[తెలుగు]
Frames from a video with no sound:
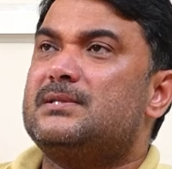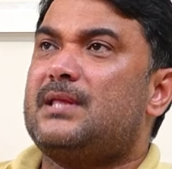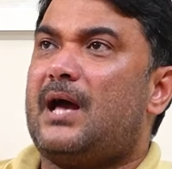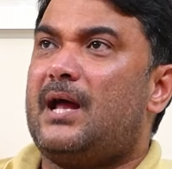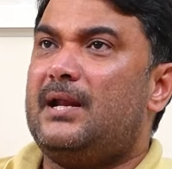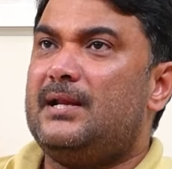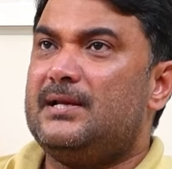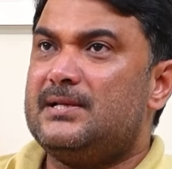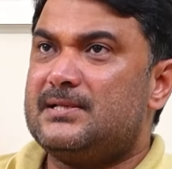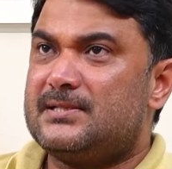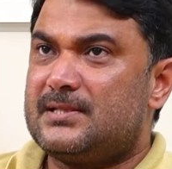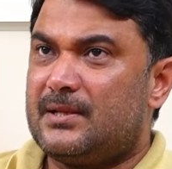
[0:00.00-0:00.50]

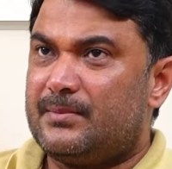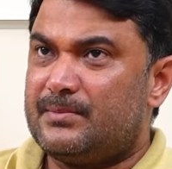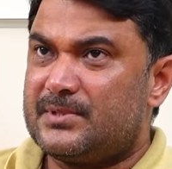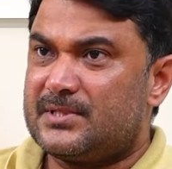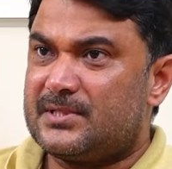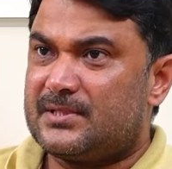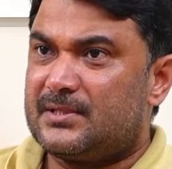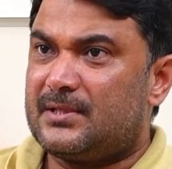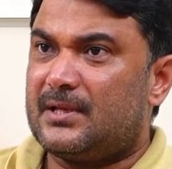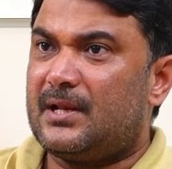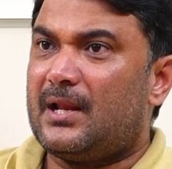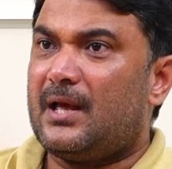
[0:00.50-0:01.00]
స్థానిక
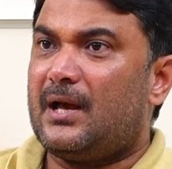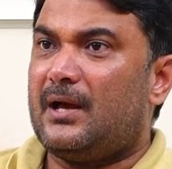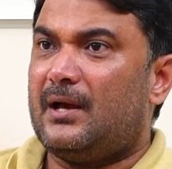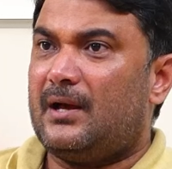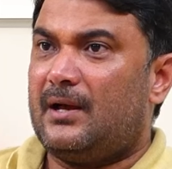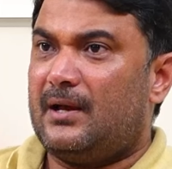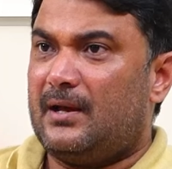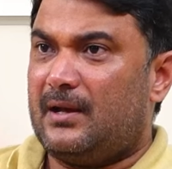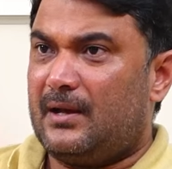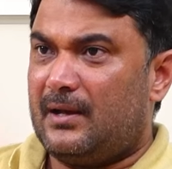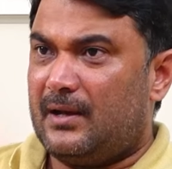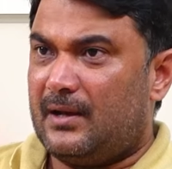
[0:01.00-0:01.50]
సంస్థల
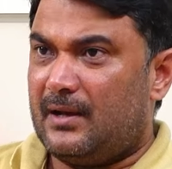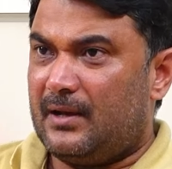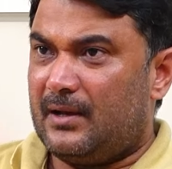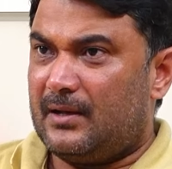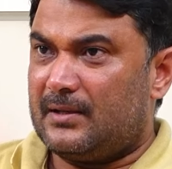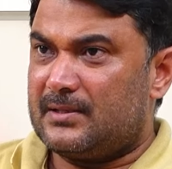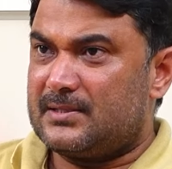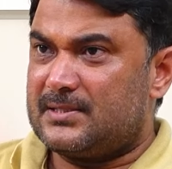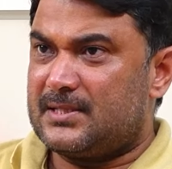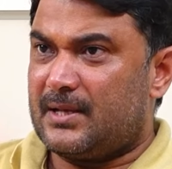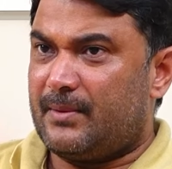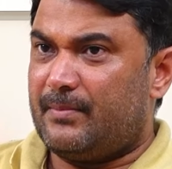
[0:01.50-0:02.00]

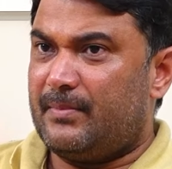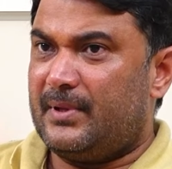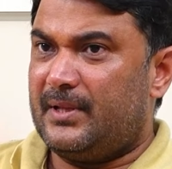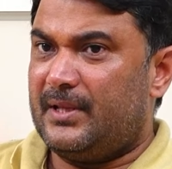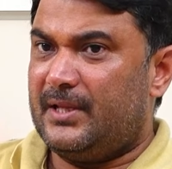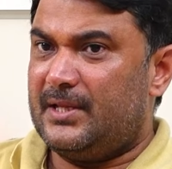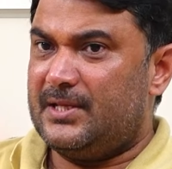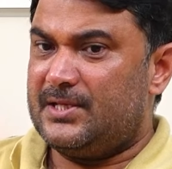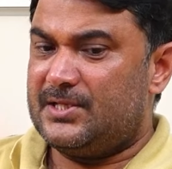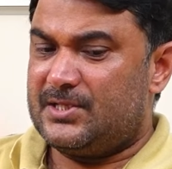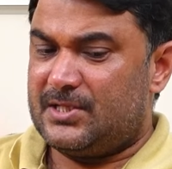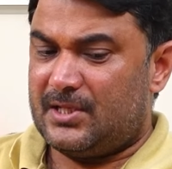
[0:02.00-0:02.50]

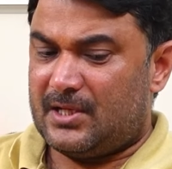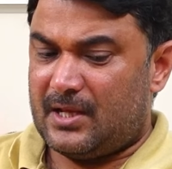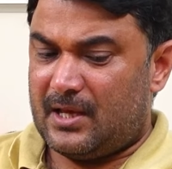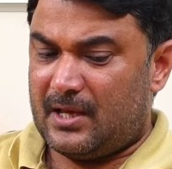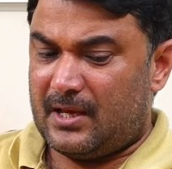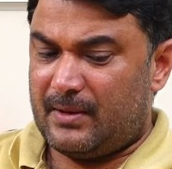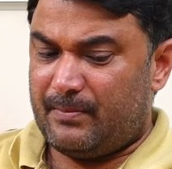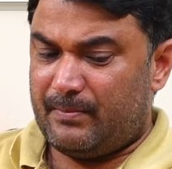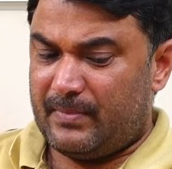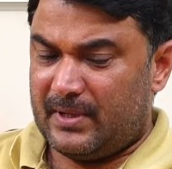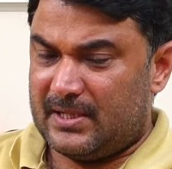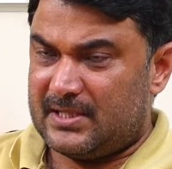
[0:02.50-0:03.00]
సంబంధించిన
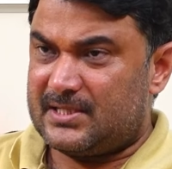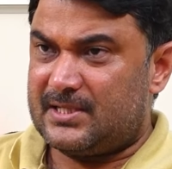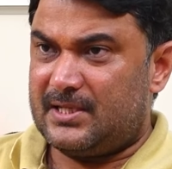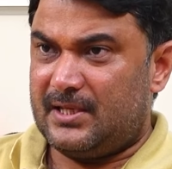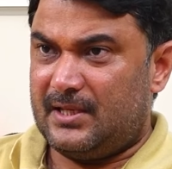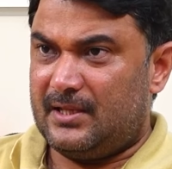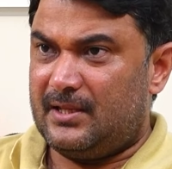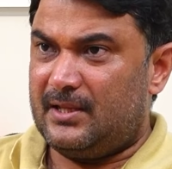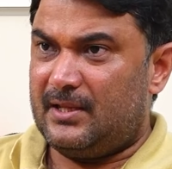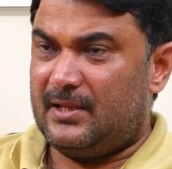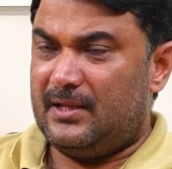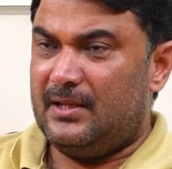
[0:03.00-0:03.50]
ఎమ్మెల్సీ
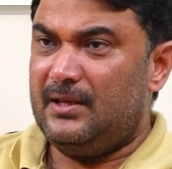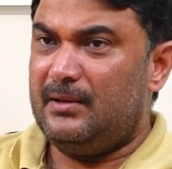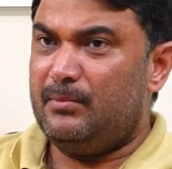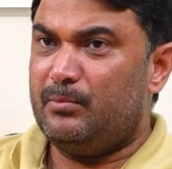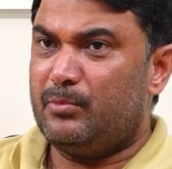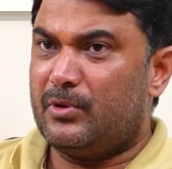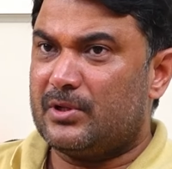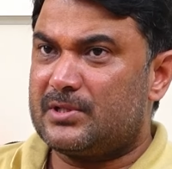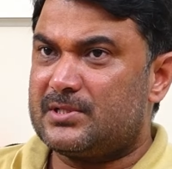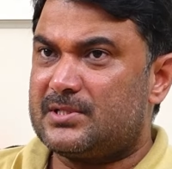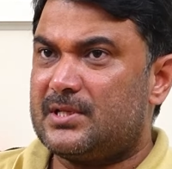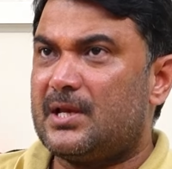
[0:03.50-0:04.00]
ఇది
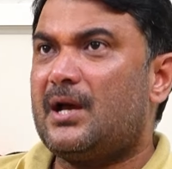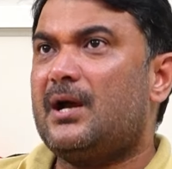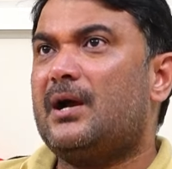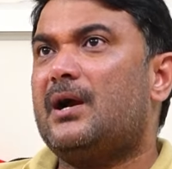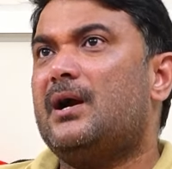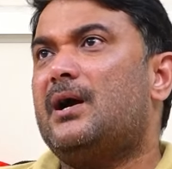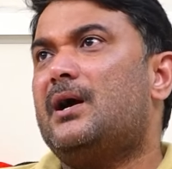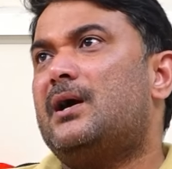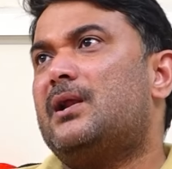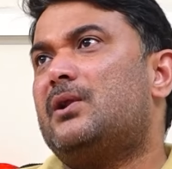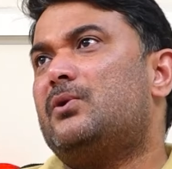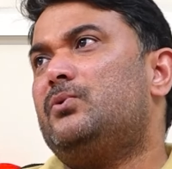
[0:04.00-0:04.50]
బొత్స
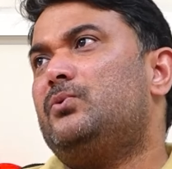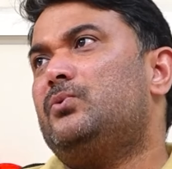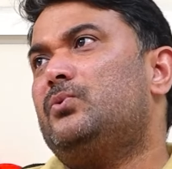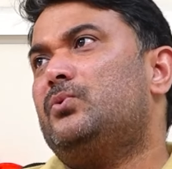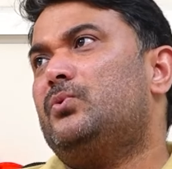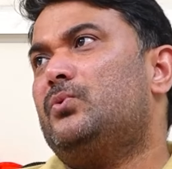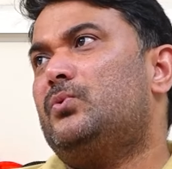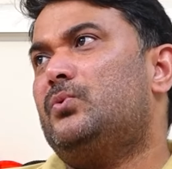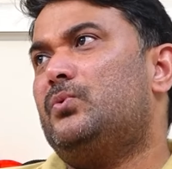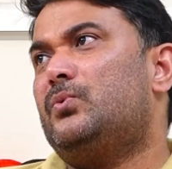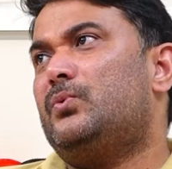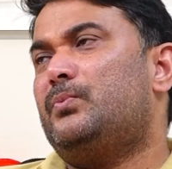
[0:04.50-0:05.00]
గారు
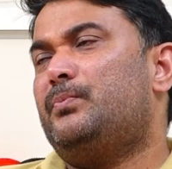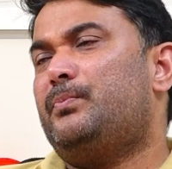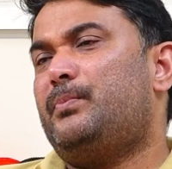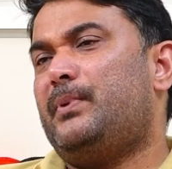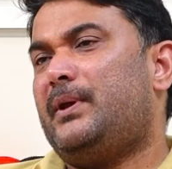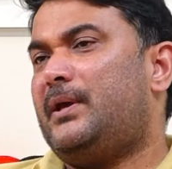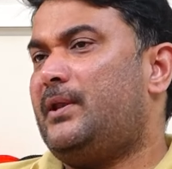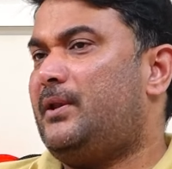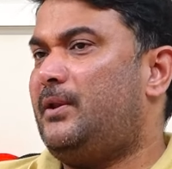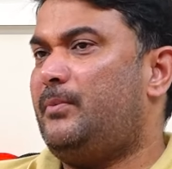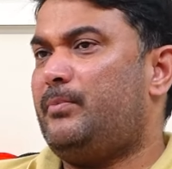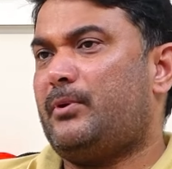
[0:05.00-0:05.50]

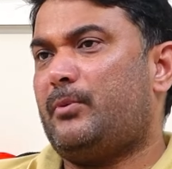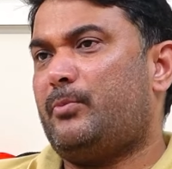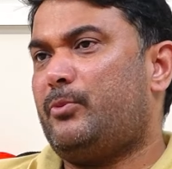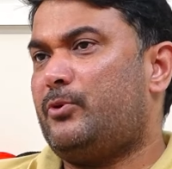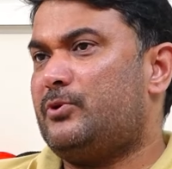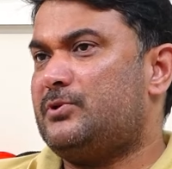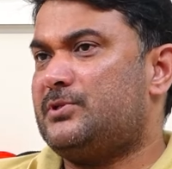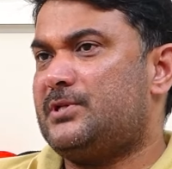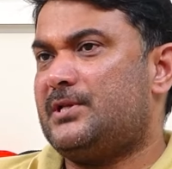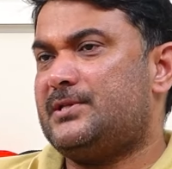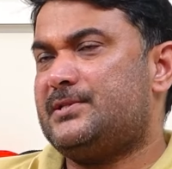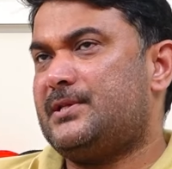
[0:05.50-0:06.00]
పేరుని
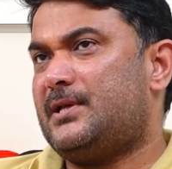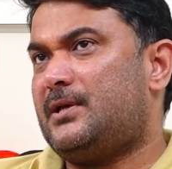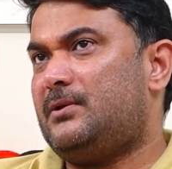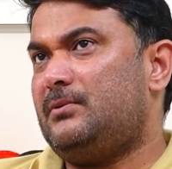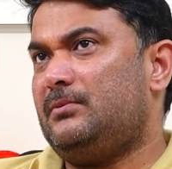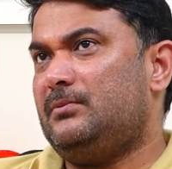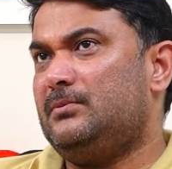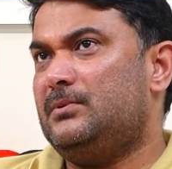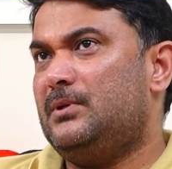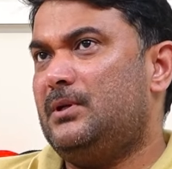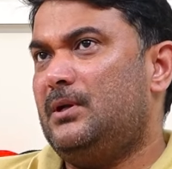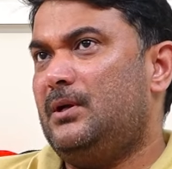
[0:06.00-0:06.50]
ప్రపోజ్
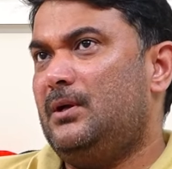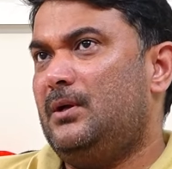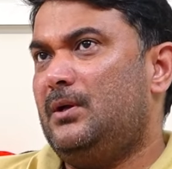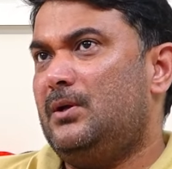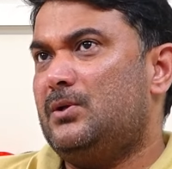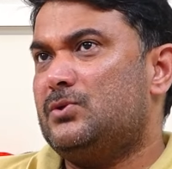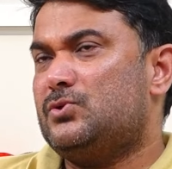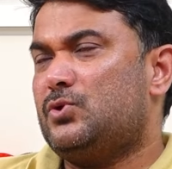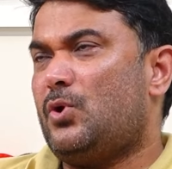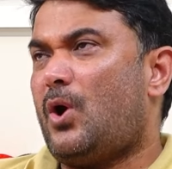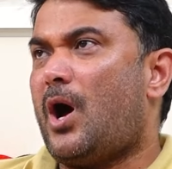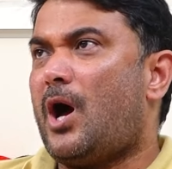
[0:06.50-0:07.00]
చేశారు
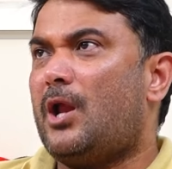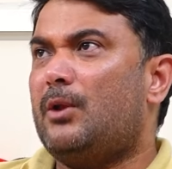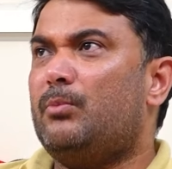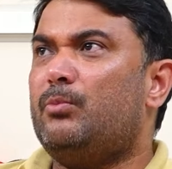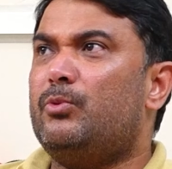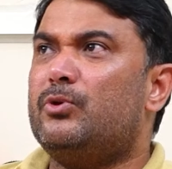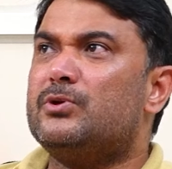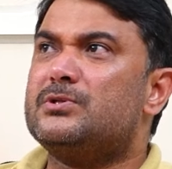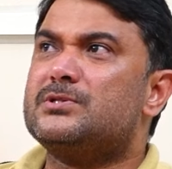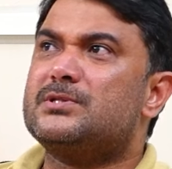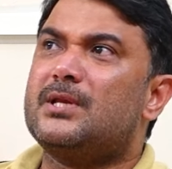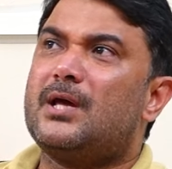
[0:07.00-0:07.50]
సో
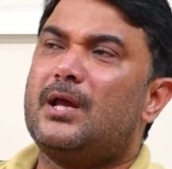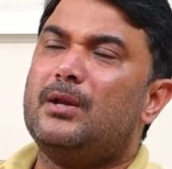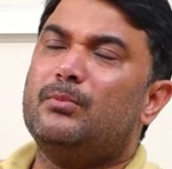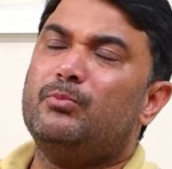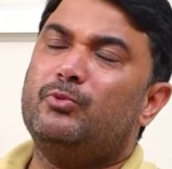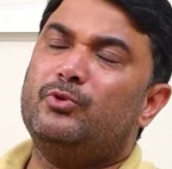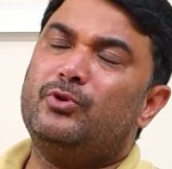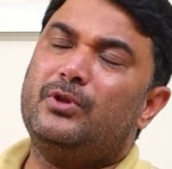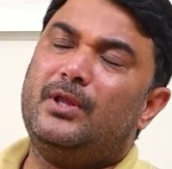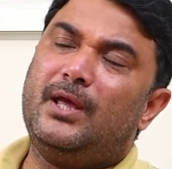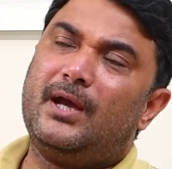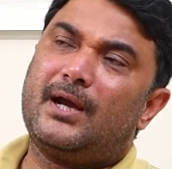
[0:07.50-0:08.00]
ఆల్మోస్ట్ ఆల్
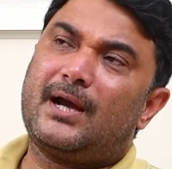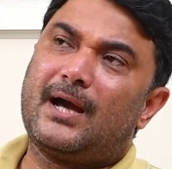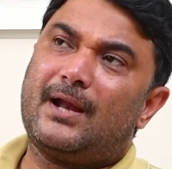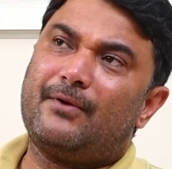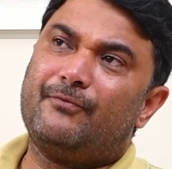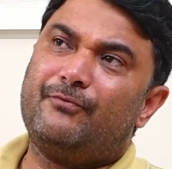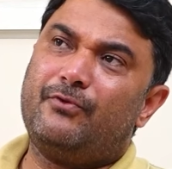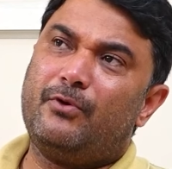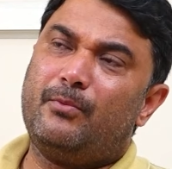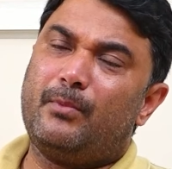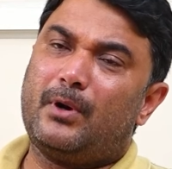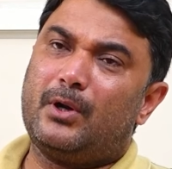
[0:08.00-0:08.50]
ముందే
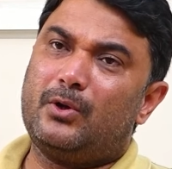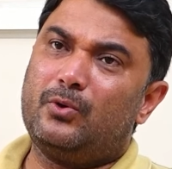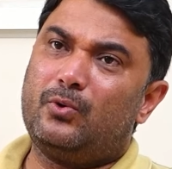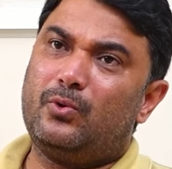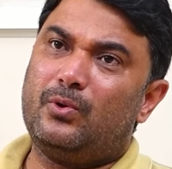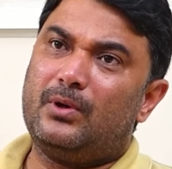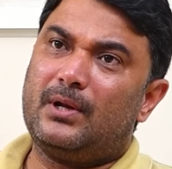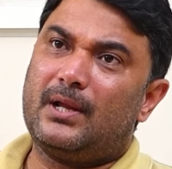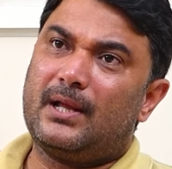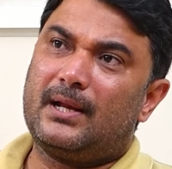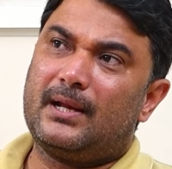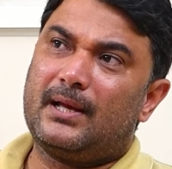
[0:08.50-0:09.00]
కన్ఫర్మ్
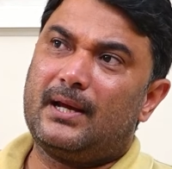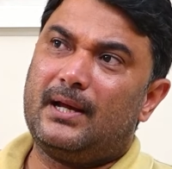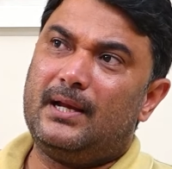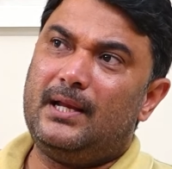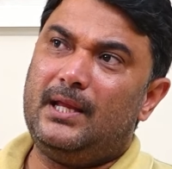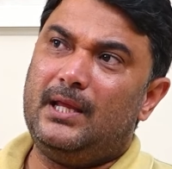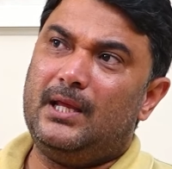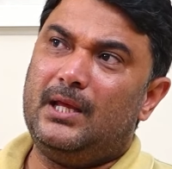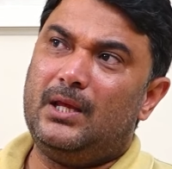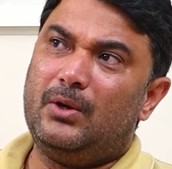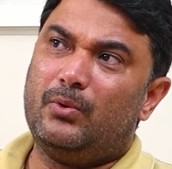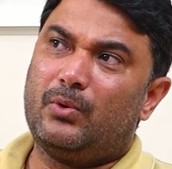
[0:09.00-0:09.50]
అనుకున్నారు
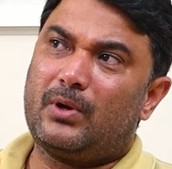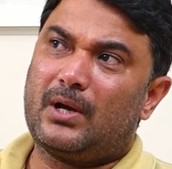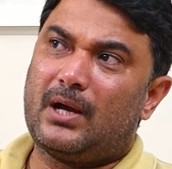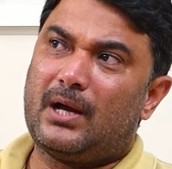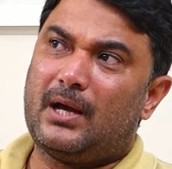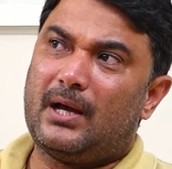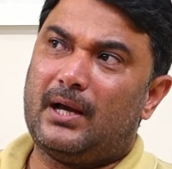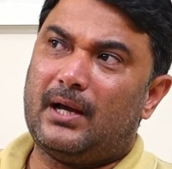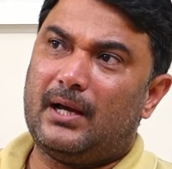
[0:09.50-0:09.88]
కానీ ఒక